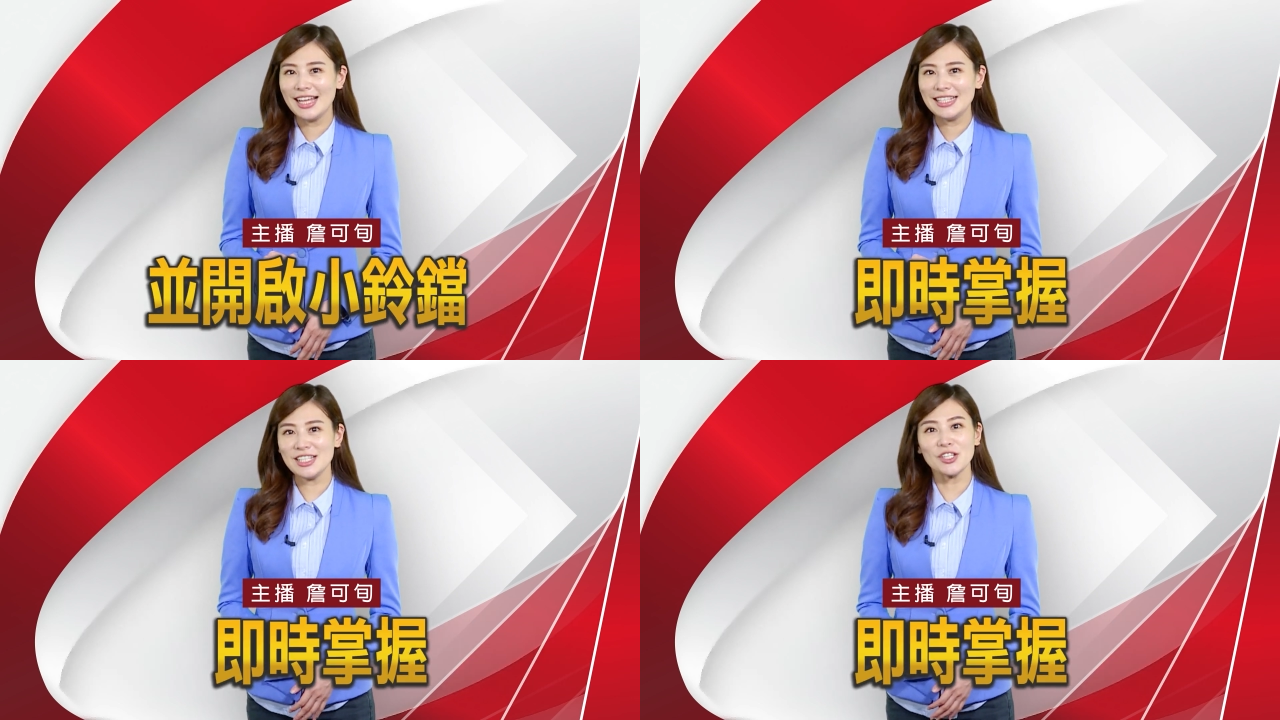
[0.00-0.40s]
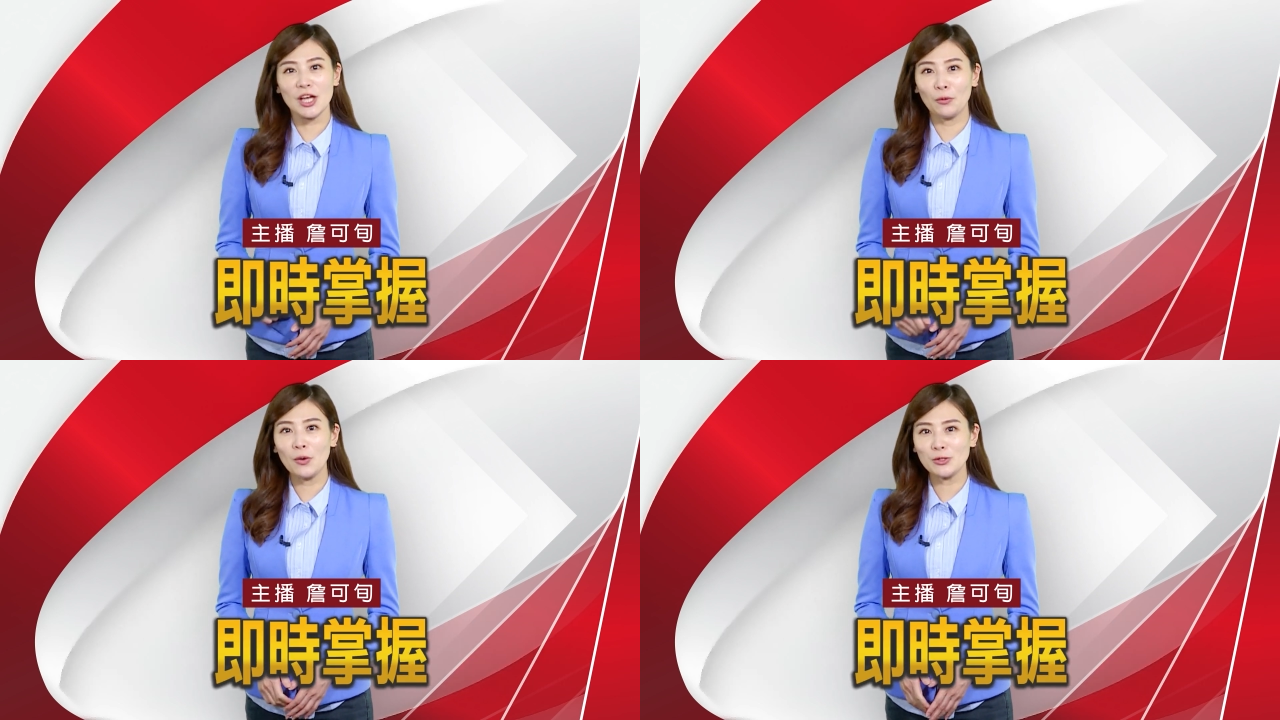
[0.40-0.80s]
及时
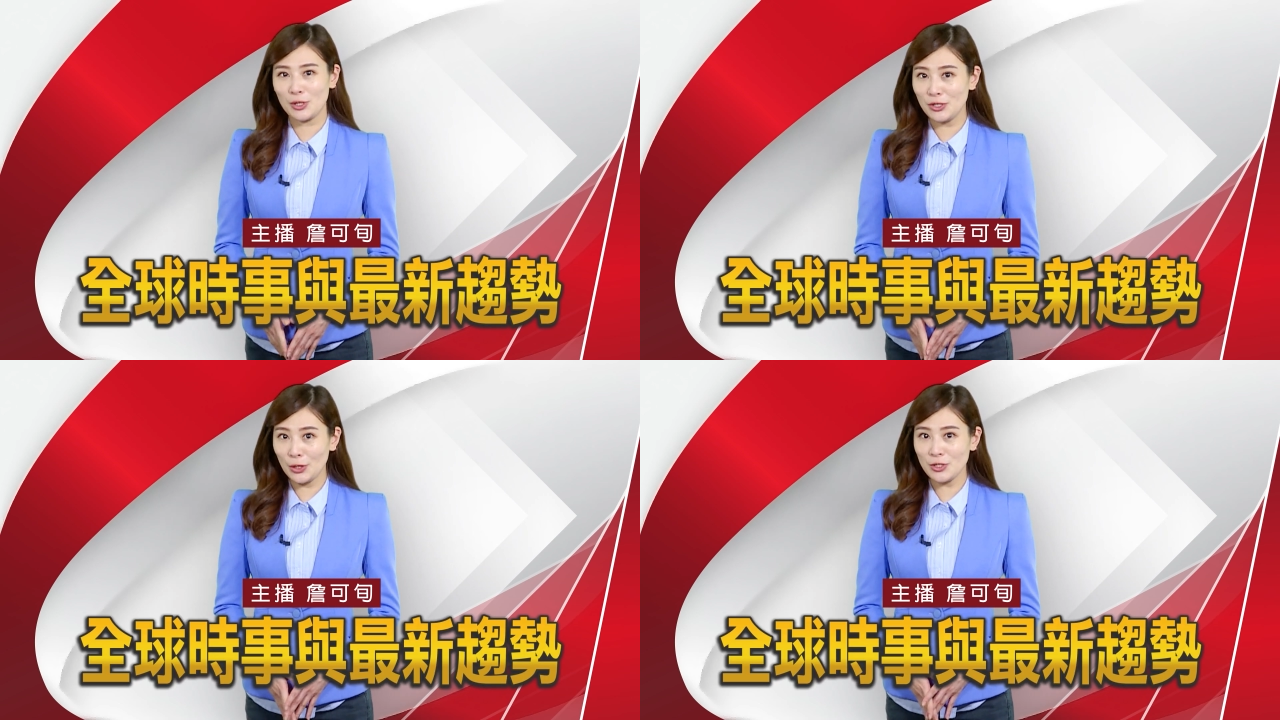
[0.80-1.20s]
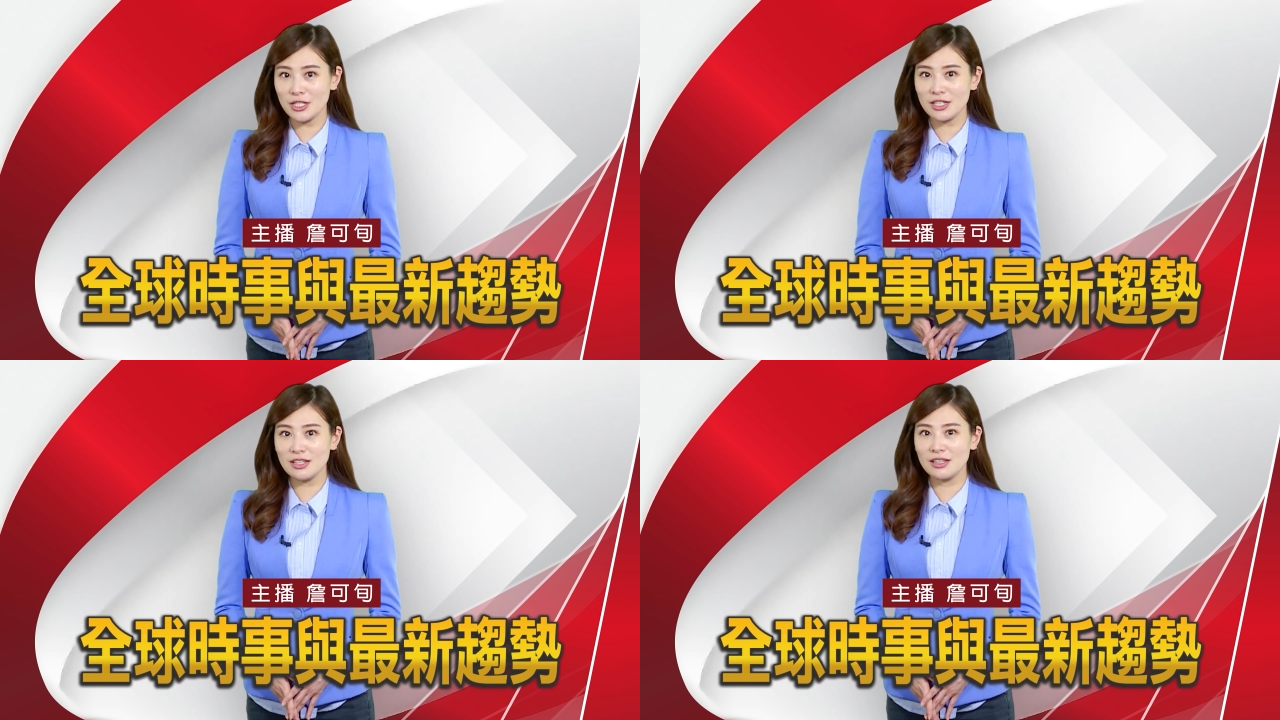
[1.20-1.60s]
掌握全球时
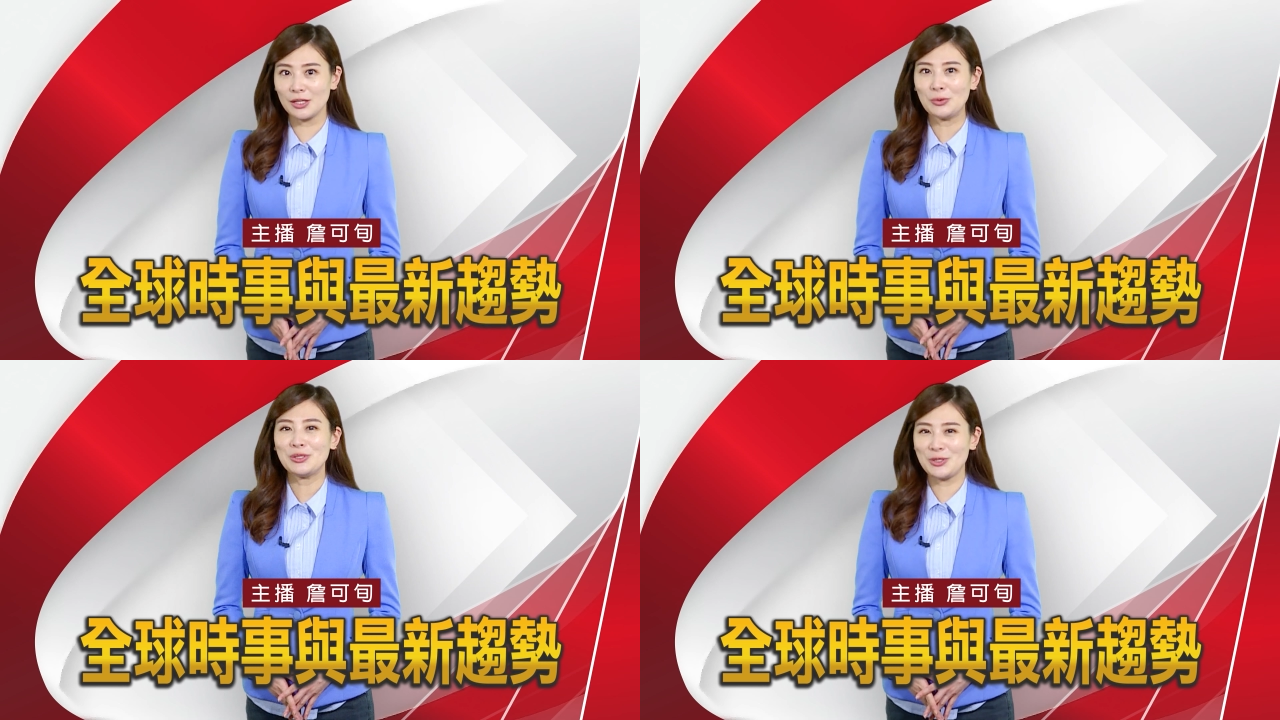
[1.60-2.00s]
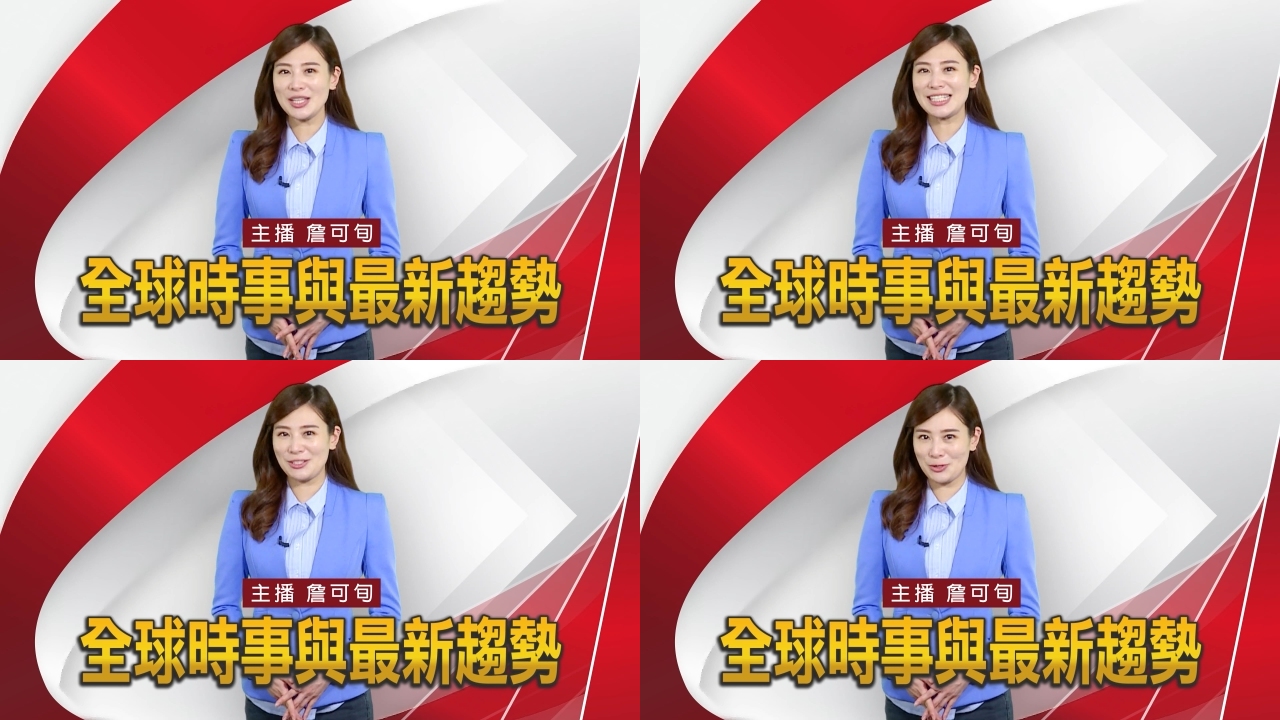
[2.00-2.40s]
事与最
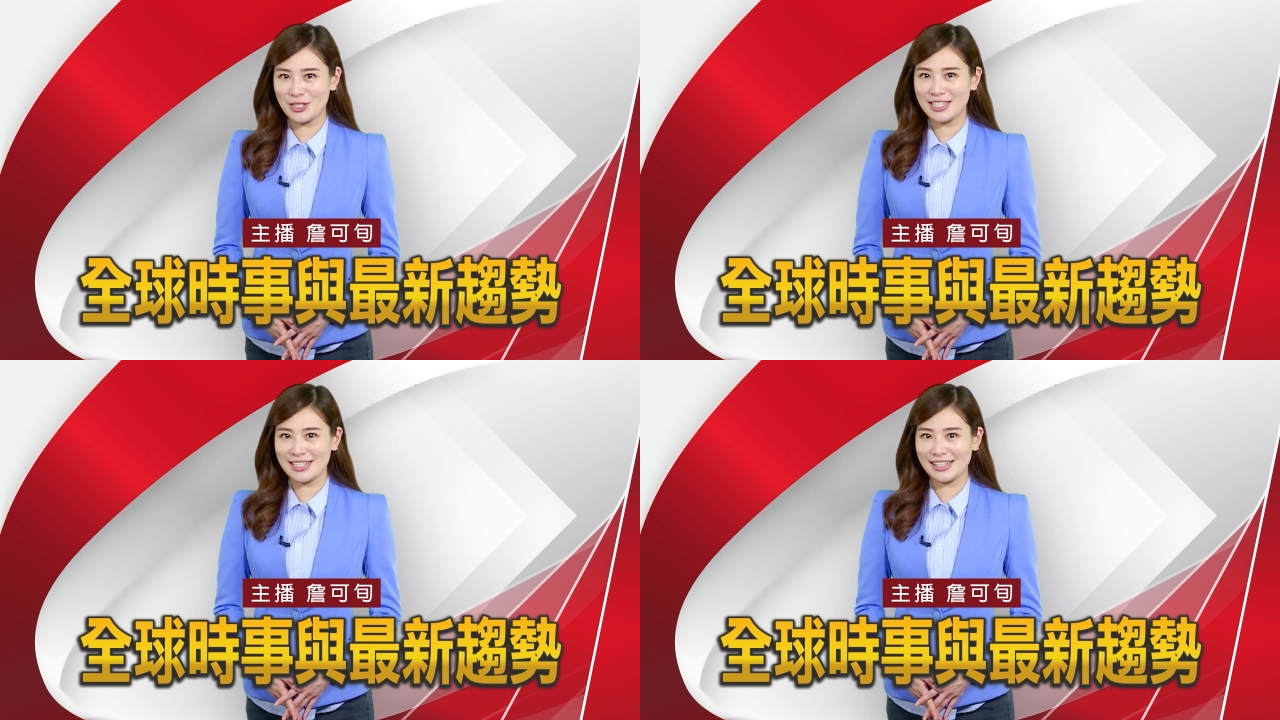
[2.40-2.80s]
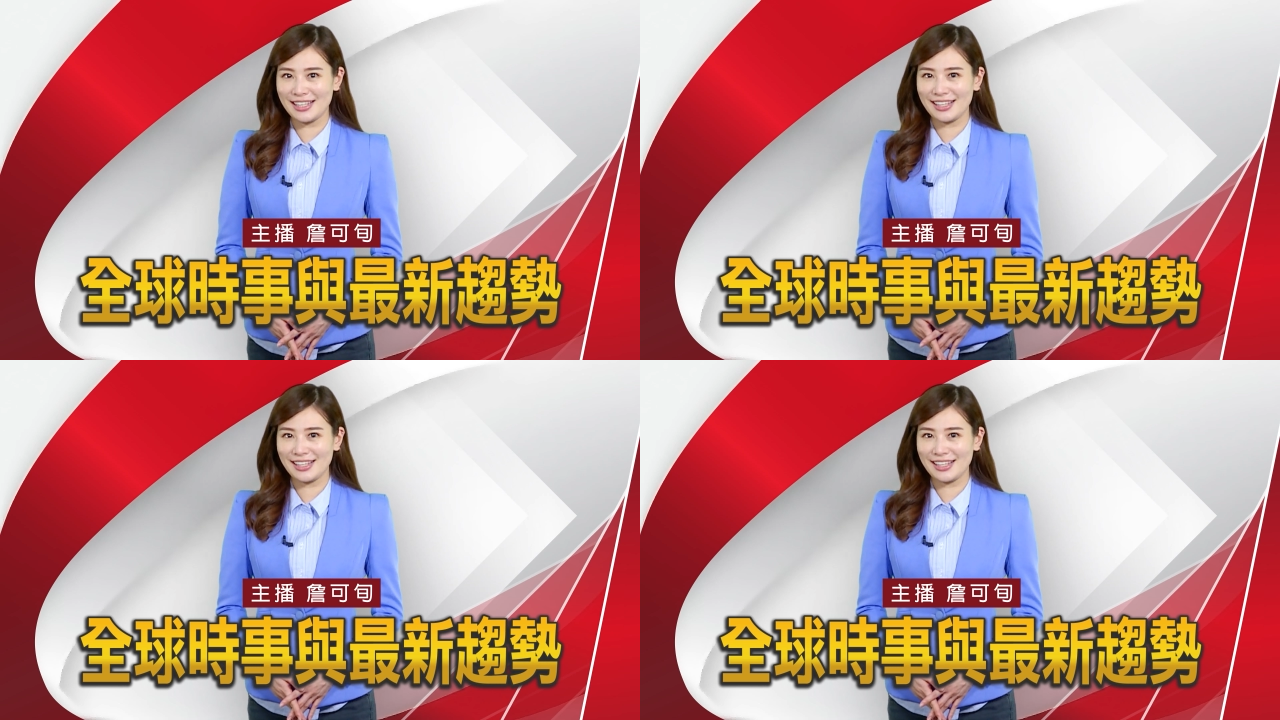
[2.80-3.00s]
新趋势。